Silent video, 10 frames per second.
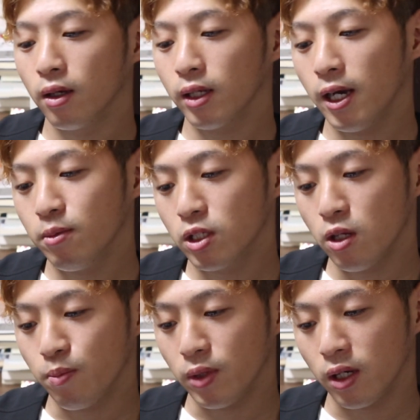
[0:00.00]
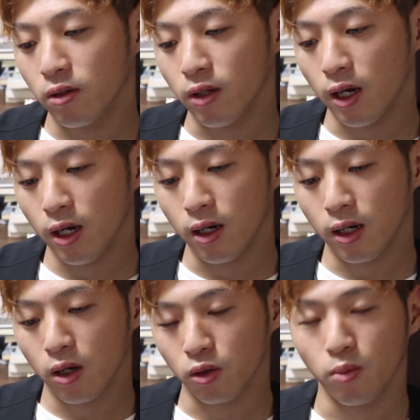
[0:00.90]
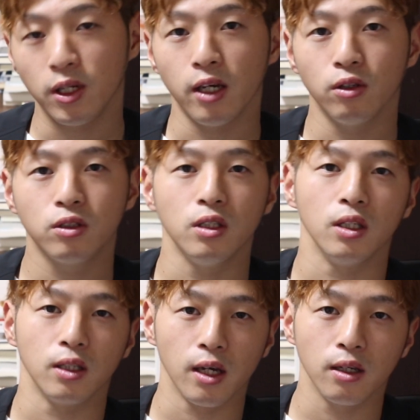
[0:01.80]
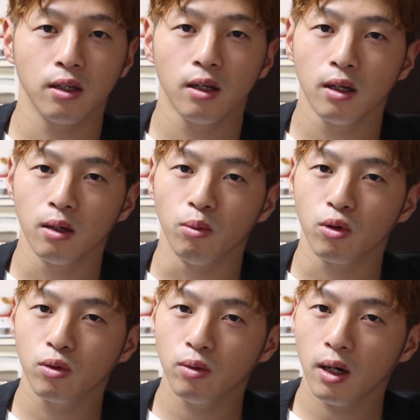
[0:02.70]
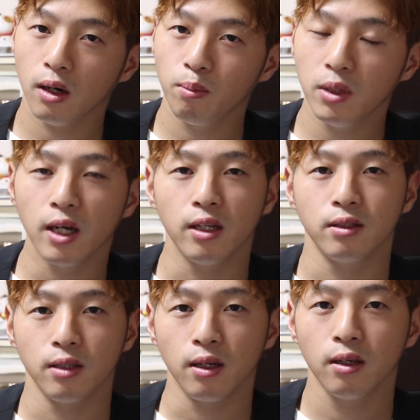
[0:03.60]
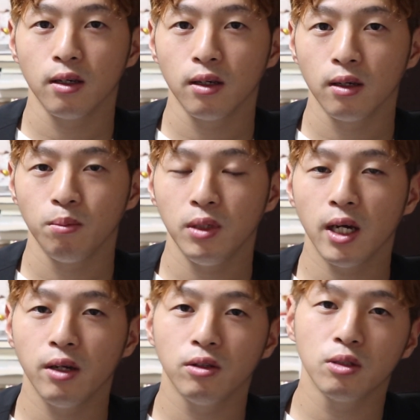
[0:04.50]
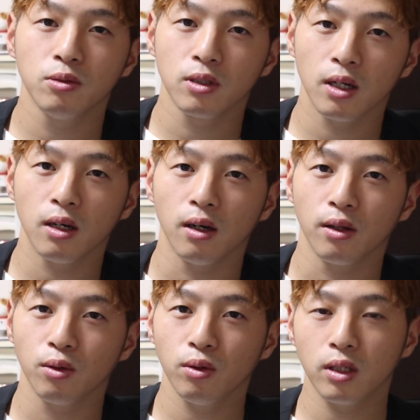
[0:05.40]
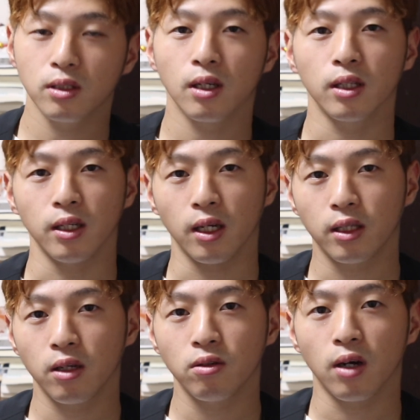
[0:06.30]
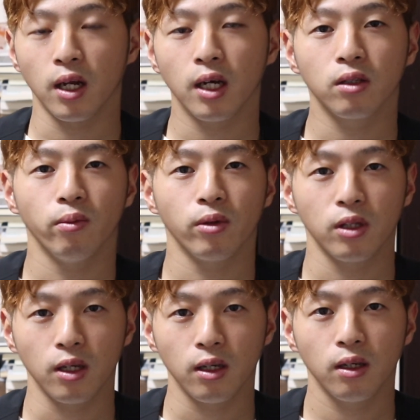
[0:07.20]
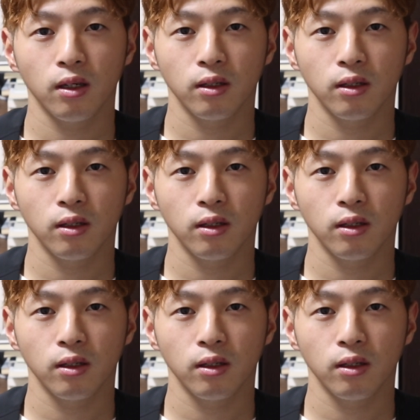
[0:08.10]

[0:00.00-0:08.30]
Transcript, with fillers: タイムスリップできるなら過去と未来どっちに行きたい僕は未来ですね未来の自分がどういった姿になってるのかなと思って、